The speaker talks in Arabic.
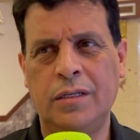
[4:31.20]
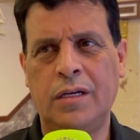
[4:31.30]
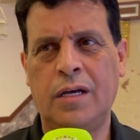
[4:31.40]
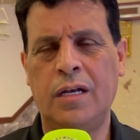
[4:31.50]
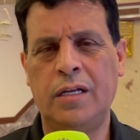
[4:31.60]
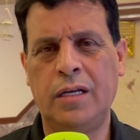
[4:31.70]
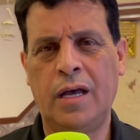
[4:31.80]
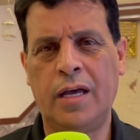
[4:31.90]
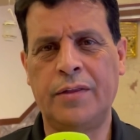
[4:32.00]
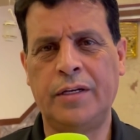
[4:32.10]

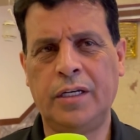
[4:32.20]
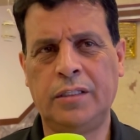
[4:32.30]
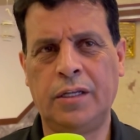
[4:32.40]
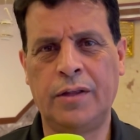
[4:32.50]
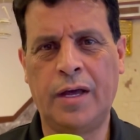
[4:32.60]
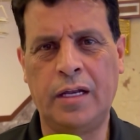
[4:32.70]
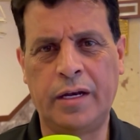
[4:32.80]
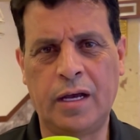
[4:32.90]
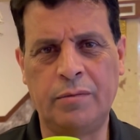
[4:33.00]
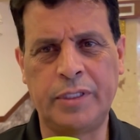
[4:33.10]
خليه ايضا يعترض على
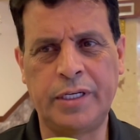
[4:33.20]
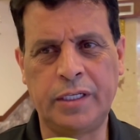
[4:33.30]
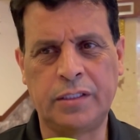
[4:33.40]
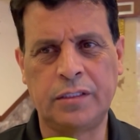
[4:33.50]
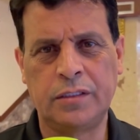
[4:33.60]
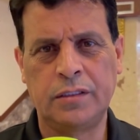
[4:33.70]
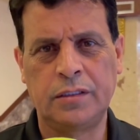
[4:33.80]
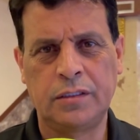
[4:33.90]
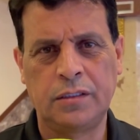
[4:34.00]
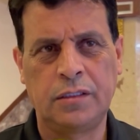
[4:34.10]
ريال مدريد
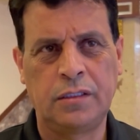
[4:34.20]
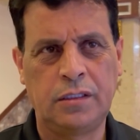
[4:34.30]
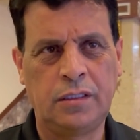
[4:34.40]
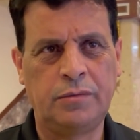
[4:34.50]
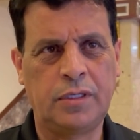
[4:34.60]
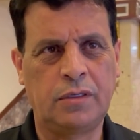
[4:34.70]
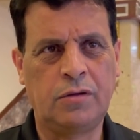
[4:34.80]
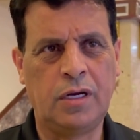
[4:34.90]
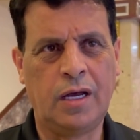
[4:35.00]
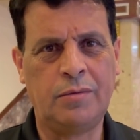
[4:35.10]
يمكن
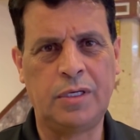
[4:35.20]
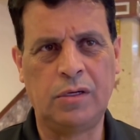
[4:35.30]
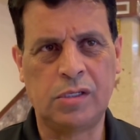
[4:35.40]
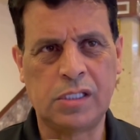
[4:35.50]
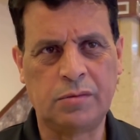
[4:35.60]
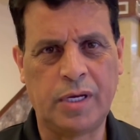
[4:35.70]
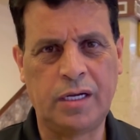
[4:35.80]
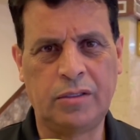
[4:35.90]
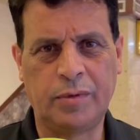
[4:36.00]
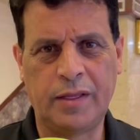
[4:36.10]
كل لاعبين الوسط
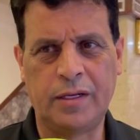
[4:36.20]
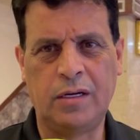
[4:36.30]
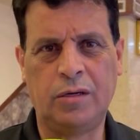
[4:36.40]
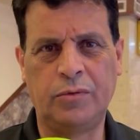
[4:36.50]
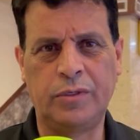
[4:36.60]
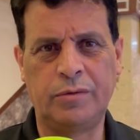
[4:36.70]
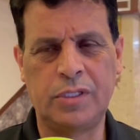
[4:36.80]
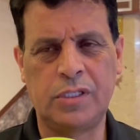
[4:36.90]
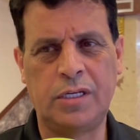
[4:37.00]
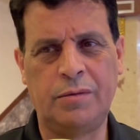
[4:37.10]
مالتهم ايضا يلعبون
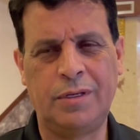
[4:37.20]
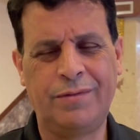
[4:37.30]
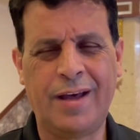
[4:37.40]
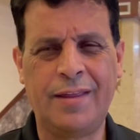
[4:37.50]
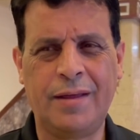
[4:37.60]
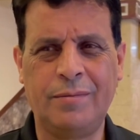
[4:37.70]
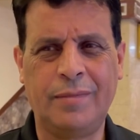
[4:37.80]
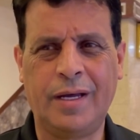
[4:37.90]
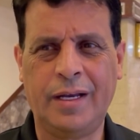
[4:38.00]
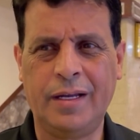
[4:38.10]
برجل اليمين فهذا
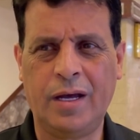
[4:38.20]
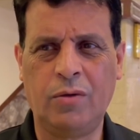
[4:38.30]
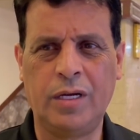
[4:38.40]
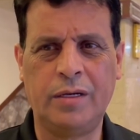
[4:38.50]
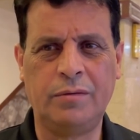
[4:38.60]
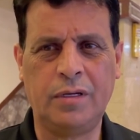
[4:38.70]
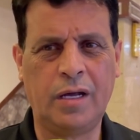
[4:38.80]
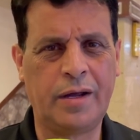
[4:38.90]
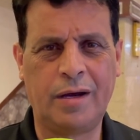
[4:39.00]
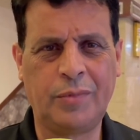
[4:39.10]
احنا اولا
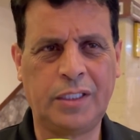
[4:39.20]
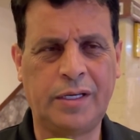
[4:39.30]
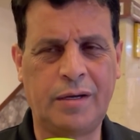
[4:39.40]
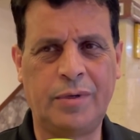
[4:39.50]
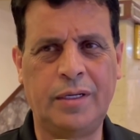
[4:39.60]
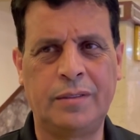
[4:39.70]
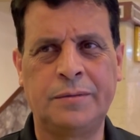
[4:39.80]
الاراء محترمه